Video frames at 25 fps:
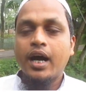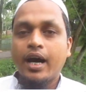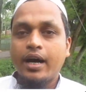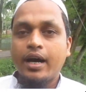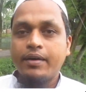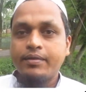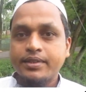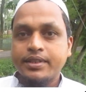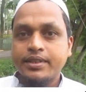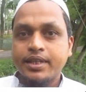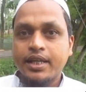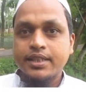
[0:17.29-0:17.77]

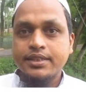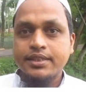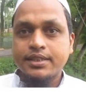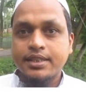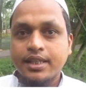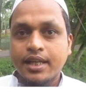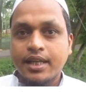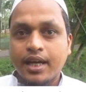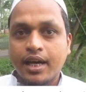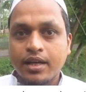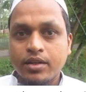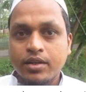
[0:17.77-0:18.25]
আমাদের
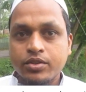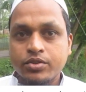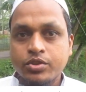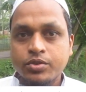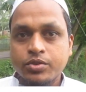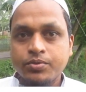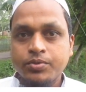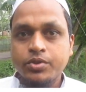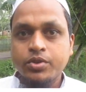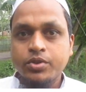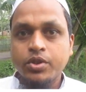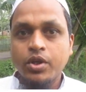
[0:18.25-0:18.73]
আজকের আলোচ্য
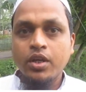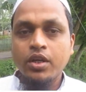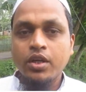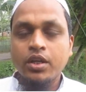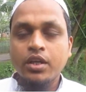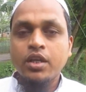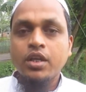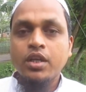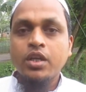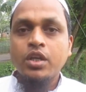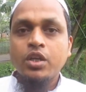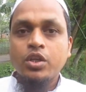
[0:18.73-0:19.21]
বিষয়
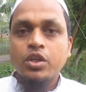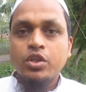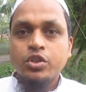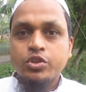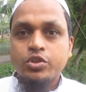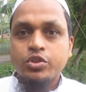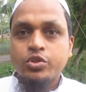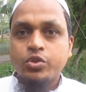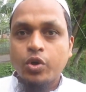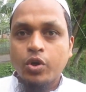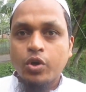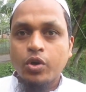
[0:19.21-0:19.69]

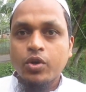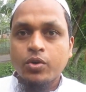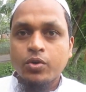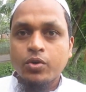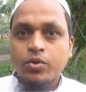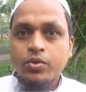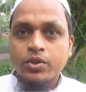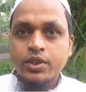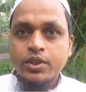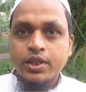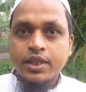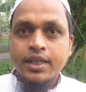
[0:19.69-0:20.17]

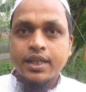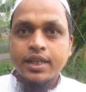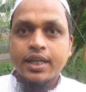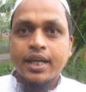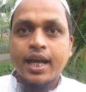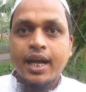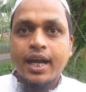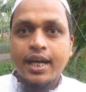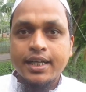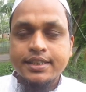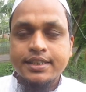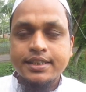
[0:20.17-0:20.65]
দলকোষের
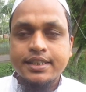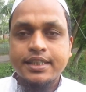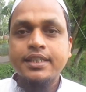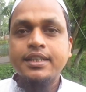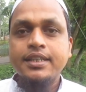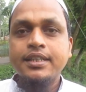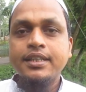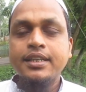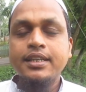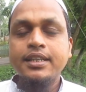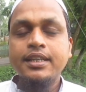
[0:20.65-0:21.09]
কাজ কি